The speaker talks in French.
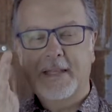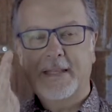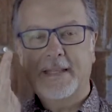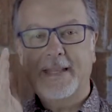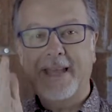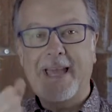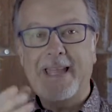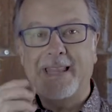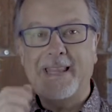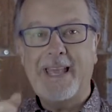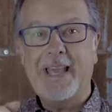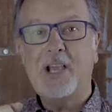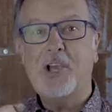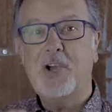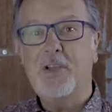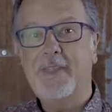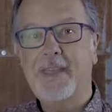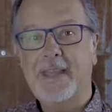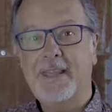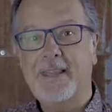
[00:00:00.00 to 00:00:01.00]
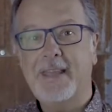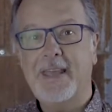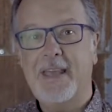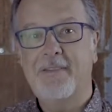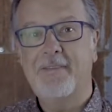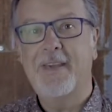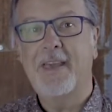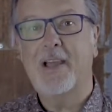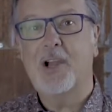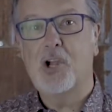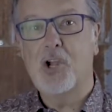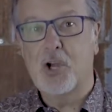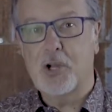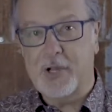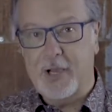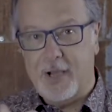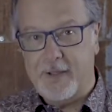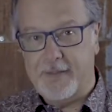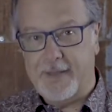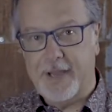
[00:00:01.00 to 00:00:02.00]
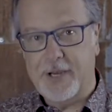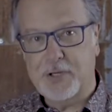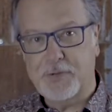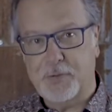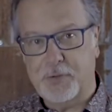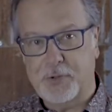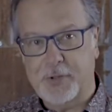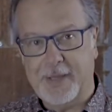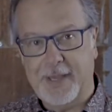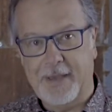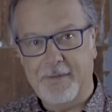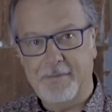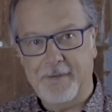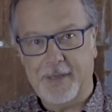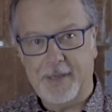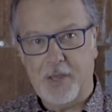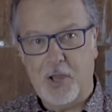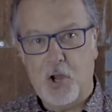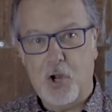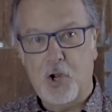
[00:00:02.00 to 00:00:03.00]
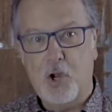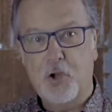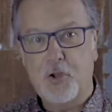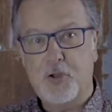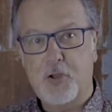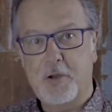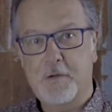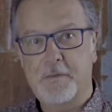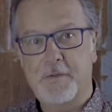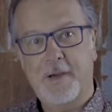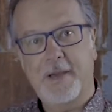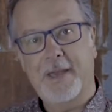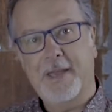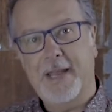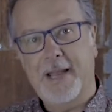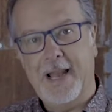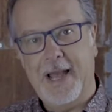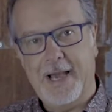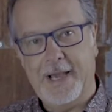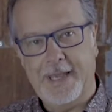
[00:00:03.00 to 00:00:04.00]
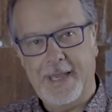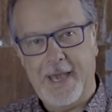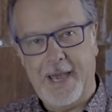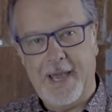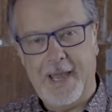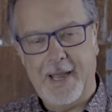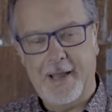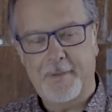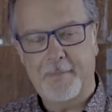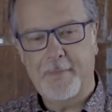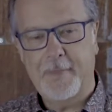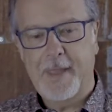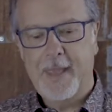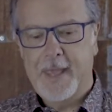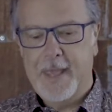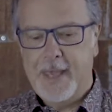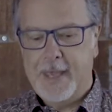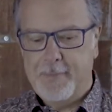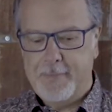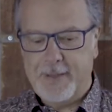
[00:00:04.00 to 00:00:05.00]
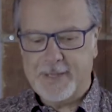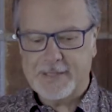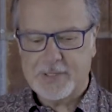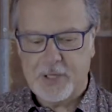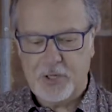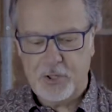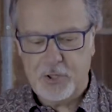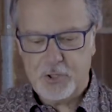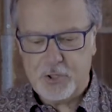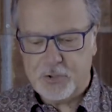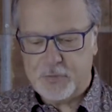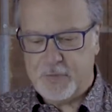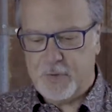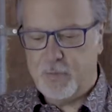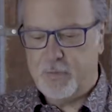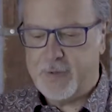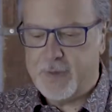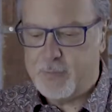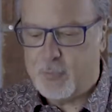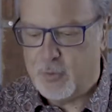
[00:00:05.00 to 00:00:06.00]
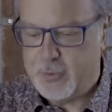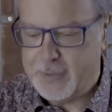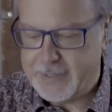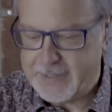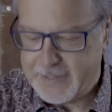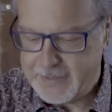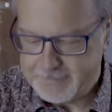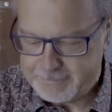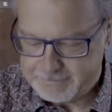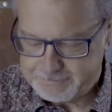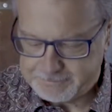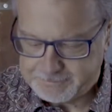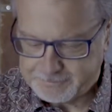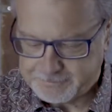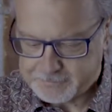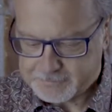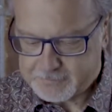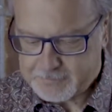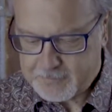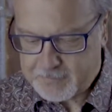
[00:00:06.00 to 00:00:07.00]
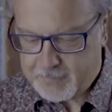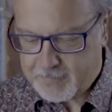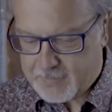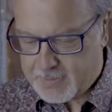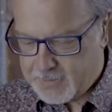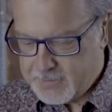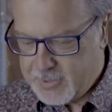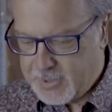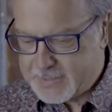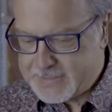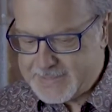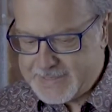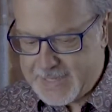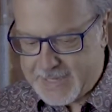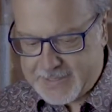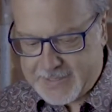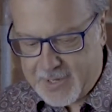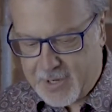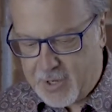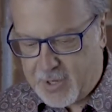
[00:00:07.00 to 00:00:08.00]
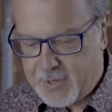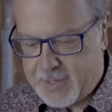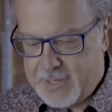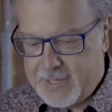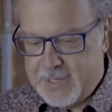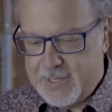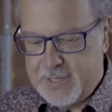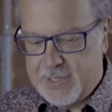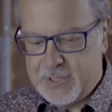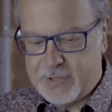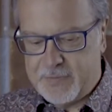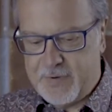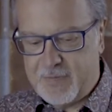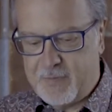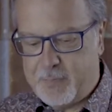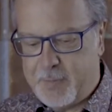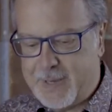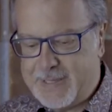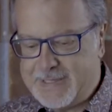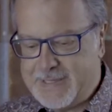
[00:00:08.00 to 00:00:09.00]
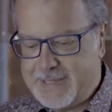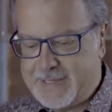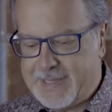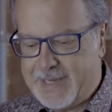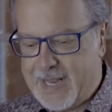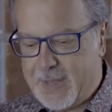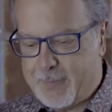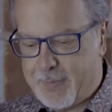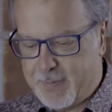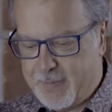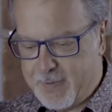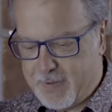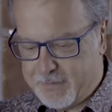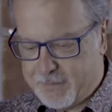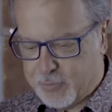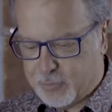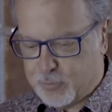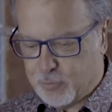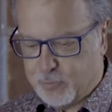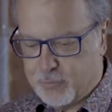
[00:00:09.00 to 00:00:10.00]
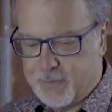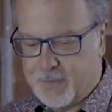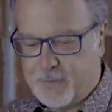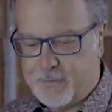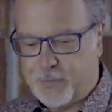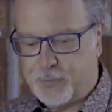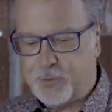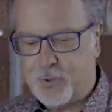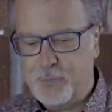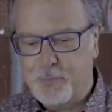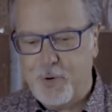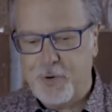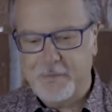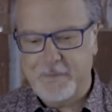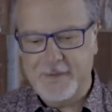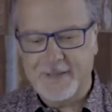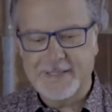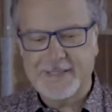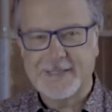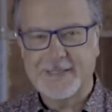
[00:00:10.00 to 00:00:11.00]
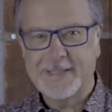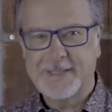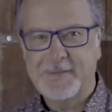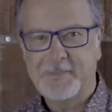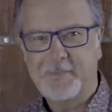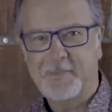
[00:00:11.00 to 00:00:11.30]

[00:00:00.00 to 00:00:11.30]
très, très connectée avec le cadrage photographique, le devant et l'arrière. Parce que là, je vais ouvrir mon écran d'ordinateur. Je vais vous présenter la première photo, photo de mon fils,